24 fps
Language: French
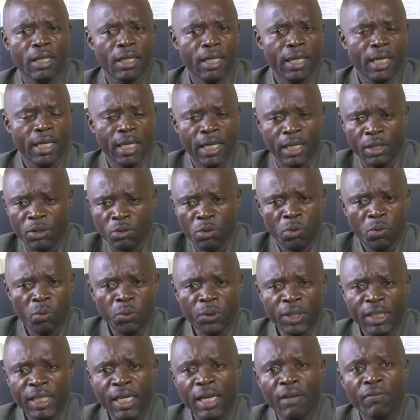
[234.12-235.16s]
Et donc,
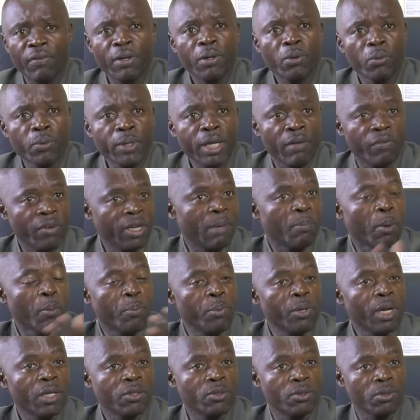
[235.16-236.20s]
on était là avec lui, avec la
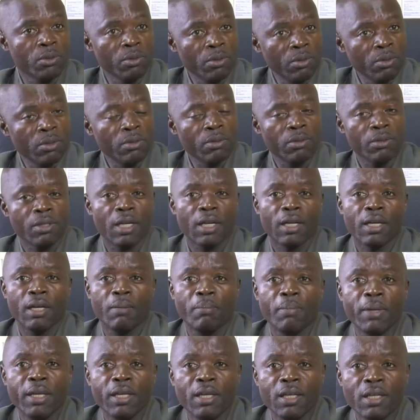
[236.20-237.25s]
population qui
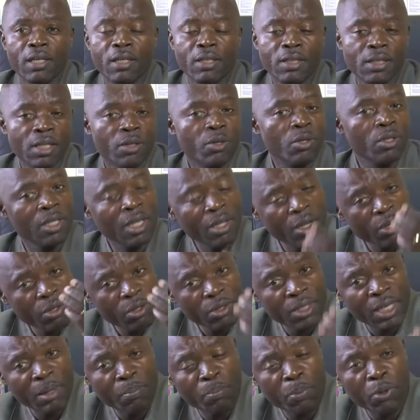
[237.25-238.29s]
l'acclamait, qui disait que
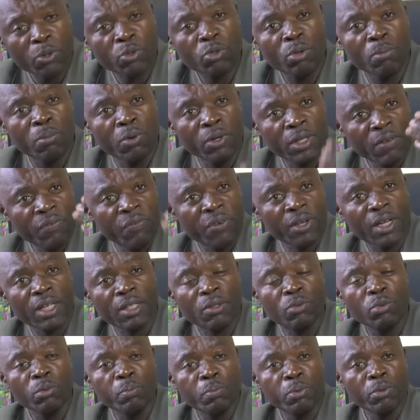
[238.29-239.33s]
euh, n'importe comment, il fera
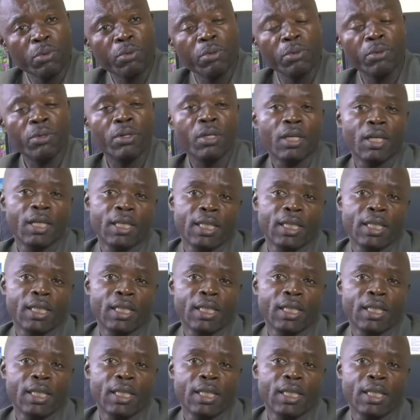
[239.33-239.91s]
tout pour que